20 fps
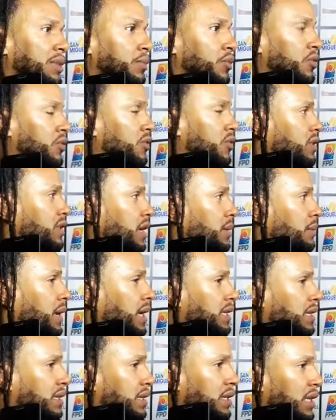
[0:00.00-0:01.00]
puntos, seis
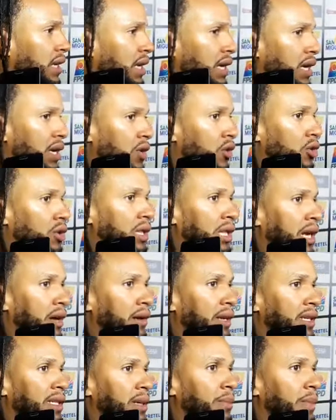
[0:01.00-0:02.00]
meses, y otra
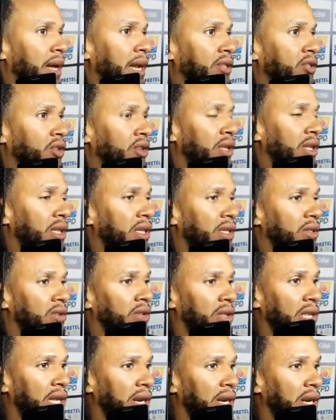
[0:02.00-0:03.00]
vez separaciones, y
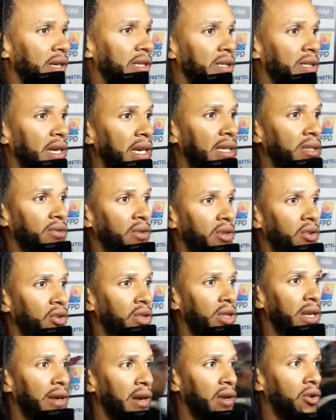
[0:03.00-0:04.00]
otra vez esto, y
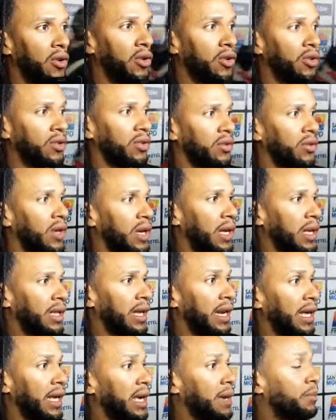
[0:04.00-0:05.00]
otra vez lo otro,
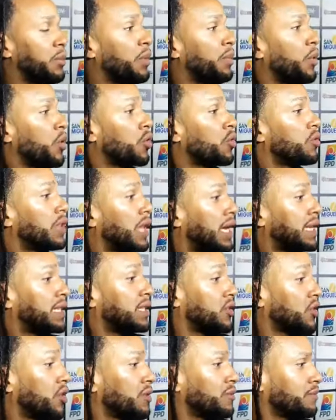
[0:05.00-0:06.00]
del equipo por una
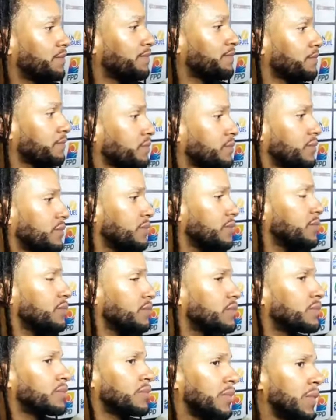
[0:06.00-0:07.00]
decisión
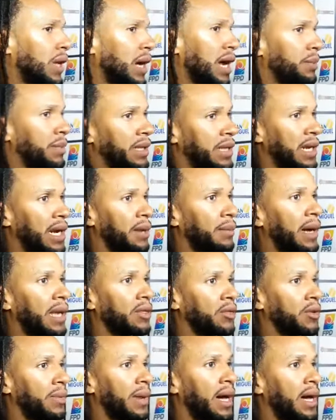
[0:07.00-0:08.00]
arbitral mal
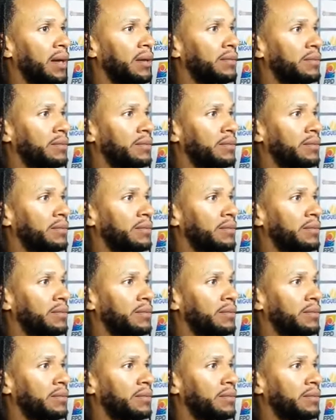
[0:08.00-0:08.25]
tomada.